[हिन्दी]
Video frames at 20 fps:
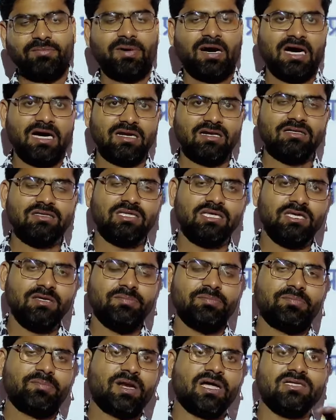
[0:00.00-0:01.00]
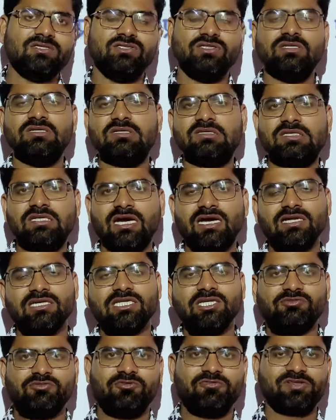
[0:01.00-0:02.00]
भारत की प्राचीन ज्ञान
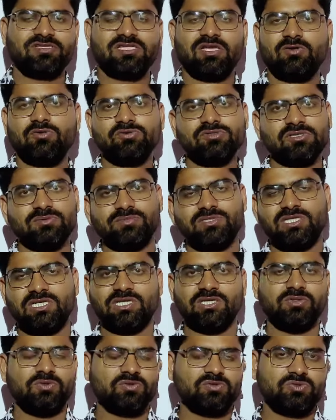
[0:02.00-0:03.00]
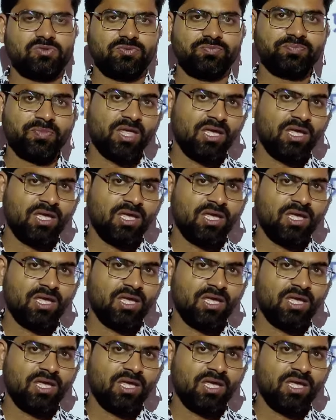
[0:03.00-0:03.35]
की व्यवस्था को समझेंगे दोस्तों